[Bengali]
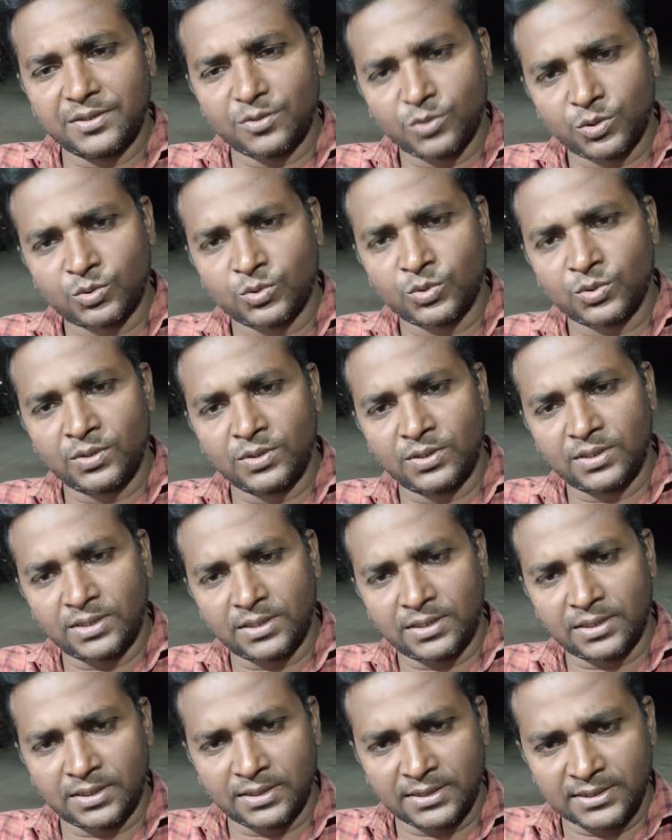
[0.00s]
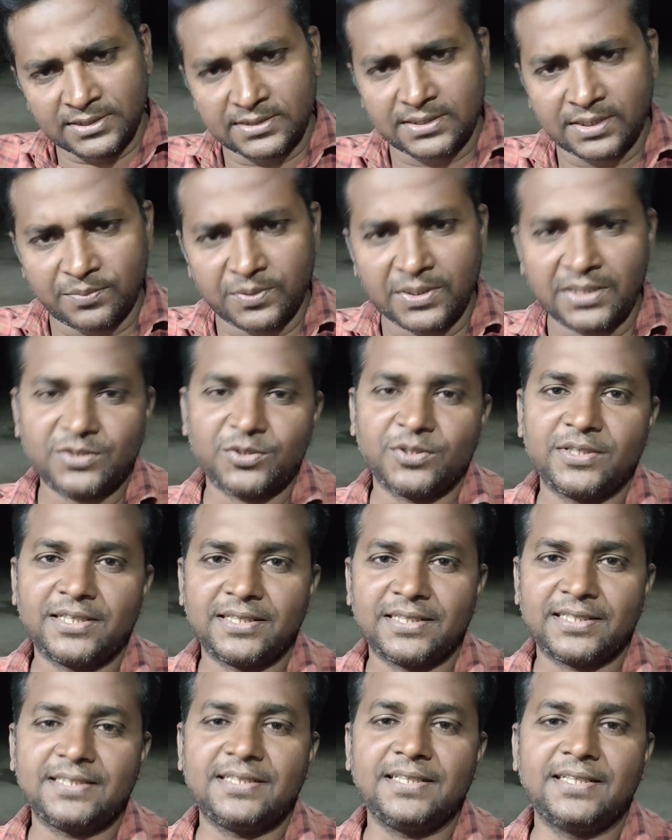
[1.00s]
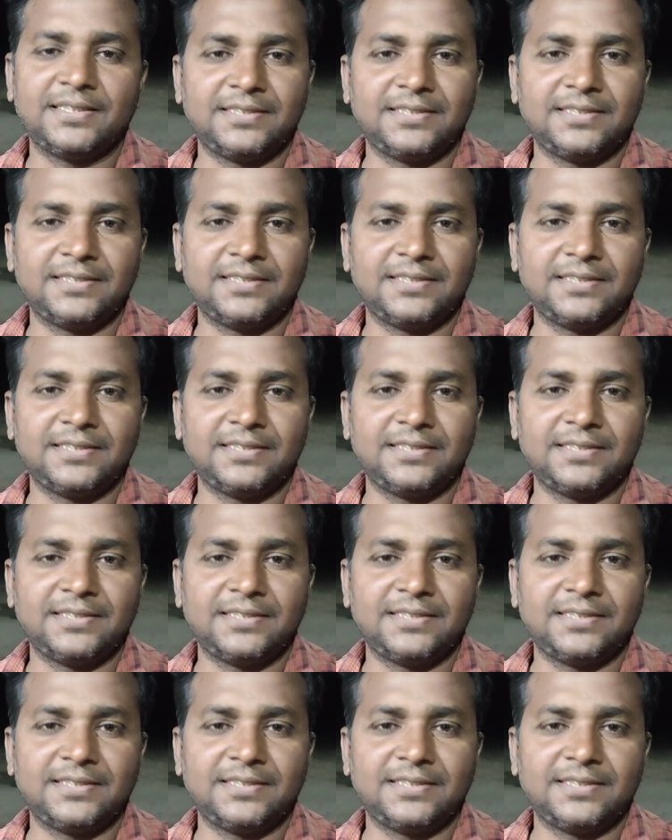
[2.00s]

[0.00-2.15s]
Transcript: নতুন স্থাপনা তৈরির ক্ষেত্রে এই